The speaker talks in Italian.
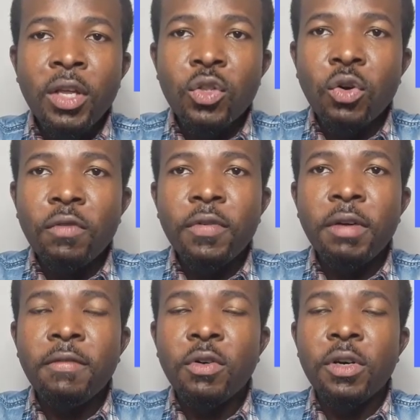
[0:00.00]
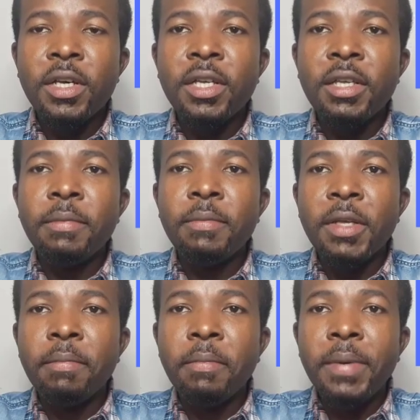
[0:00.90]
dove vuole
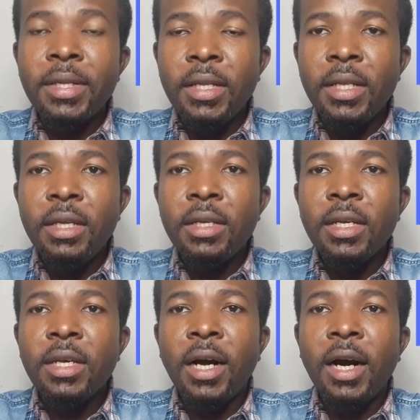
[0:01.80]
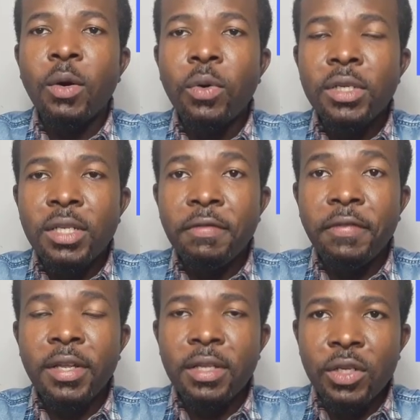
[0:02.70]
impedire a questi
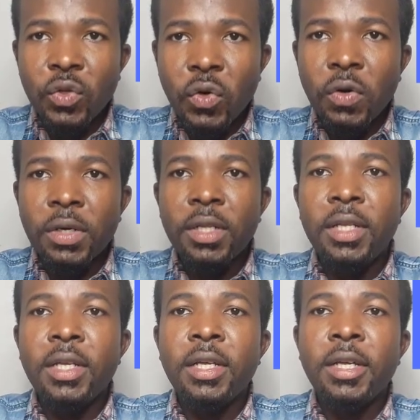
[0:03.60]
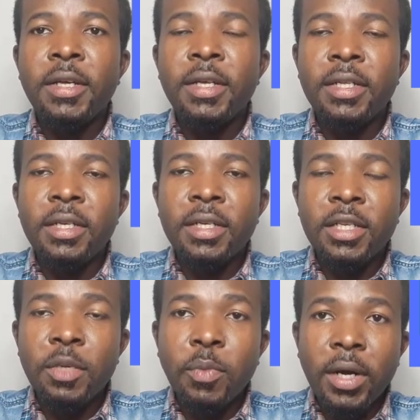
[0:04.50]
venditori di, di
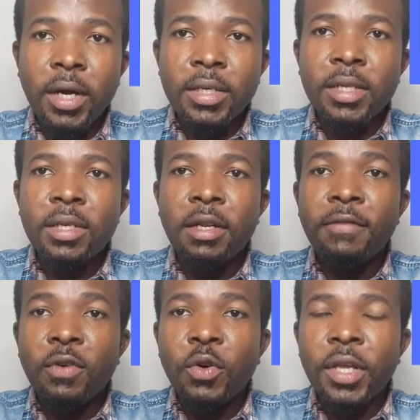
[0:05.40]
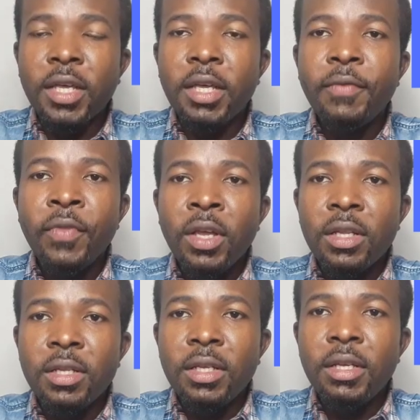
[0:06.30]
SIM card telefoniche
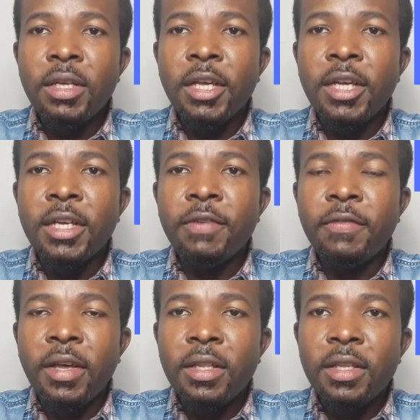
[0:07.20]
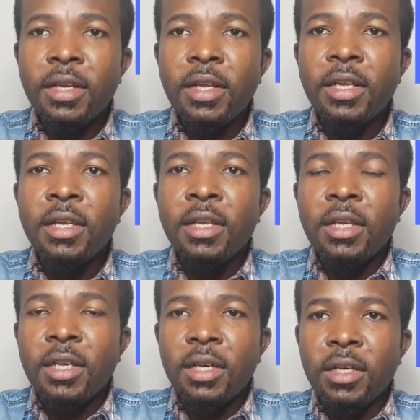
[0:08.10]
di eh, vendere
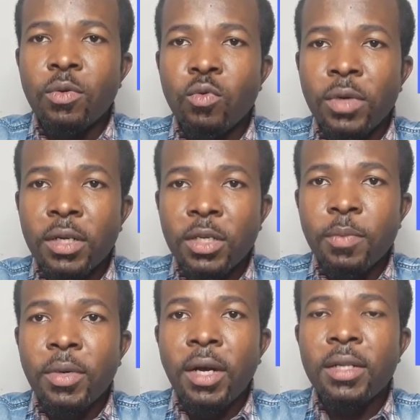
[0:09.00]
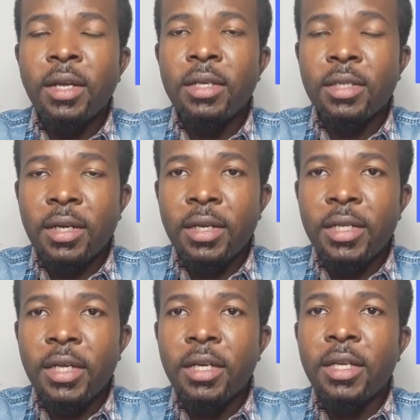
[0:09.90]
eh, una SIM card ai
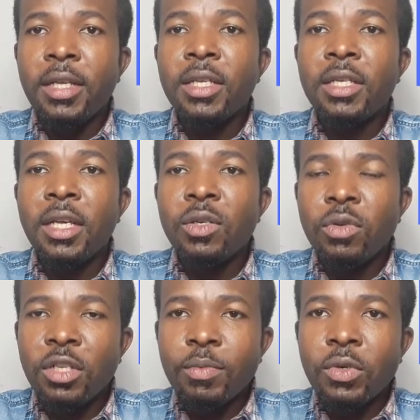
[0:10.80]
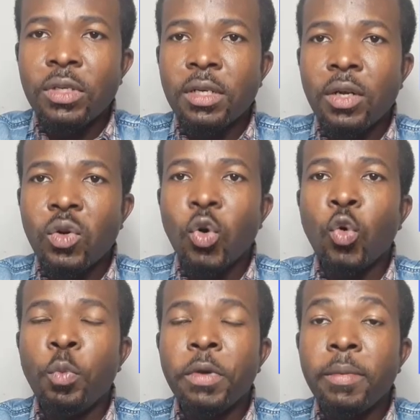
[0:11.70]
stranieri se non dimostrano
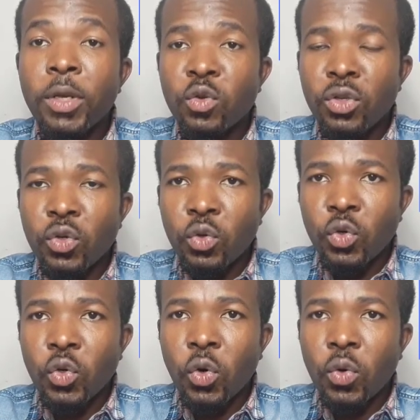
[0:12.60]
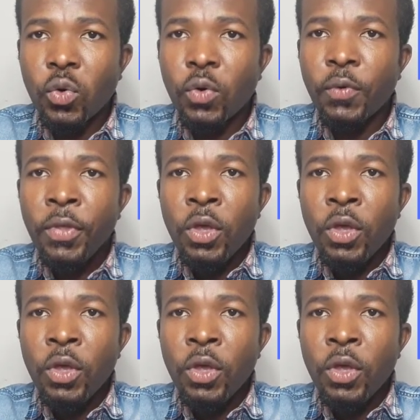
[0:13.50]
un permesso di soggiorno.